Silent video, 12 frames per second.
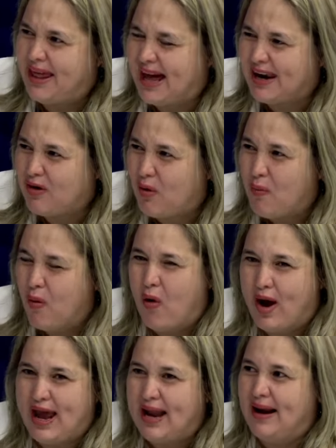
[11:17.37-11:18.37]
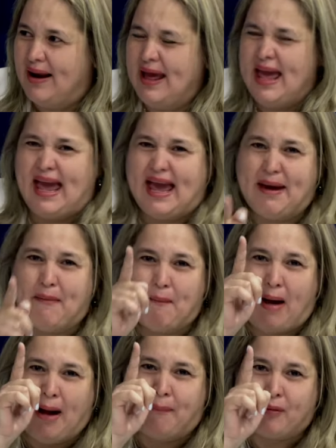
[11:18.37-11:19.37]
dejar como él.
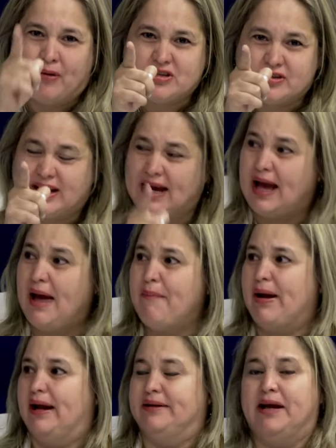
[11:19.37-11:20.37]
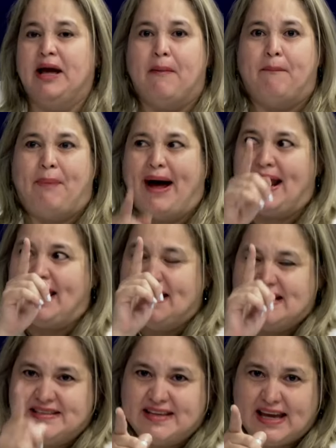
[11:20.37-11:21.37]
Aprovecho estas cámaras para
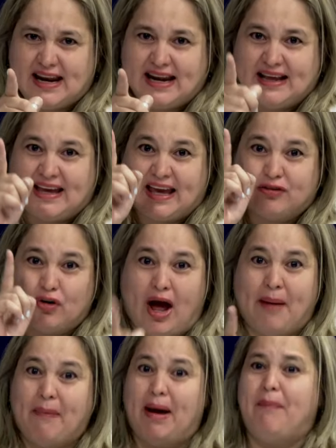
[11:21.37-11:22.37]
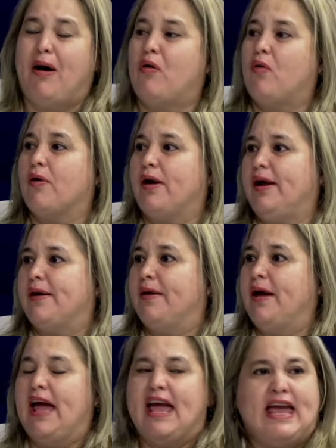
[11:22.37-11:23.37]
decirles que eso jamás va a ocurrir
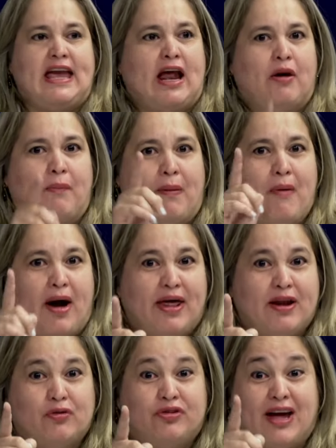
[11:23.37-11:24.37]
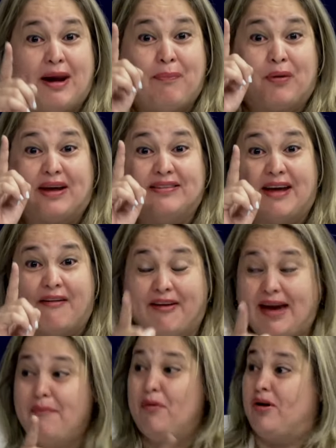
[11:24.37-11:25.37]
y que los vamos a denunciar porque
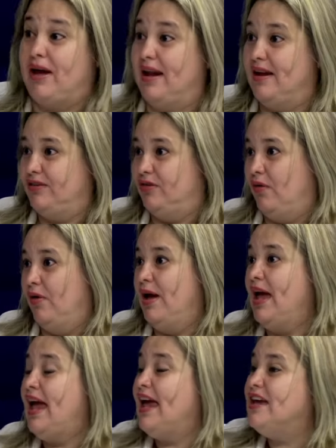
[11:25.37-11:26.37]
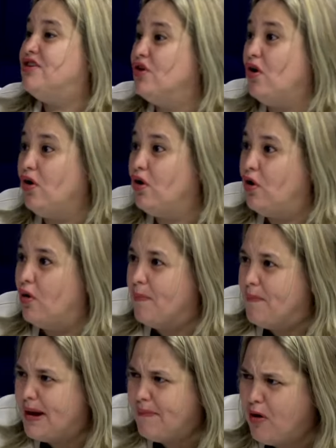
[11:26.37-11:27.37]
sabemos quiénes son. Y son los
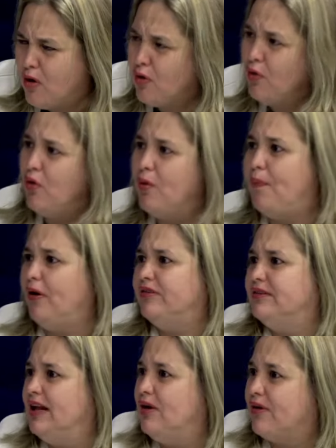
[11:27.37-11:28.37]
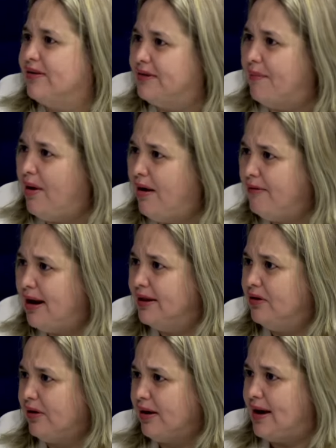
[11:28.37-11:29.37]
mismos grupos de los que estamos
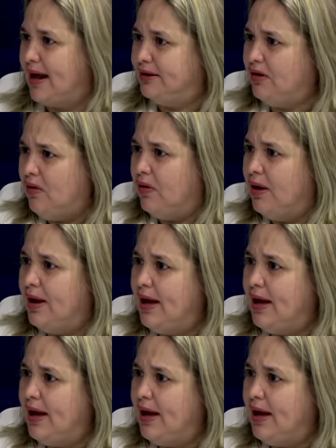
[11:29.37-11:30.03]
hablando, Renato,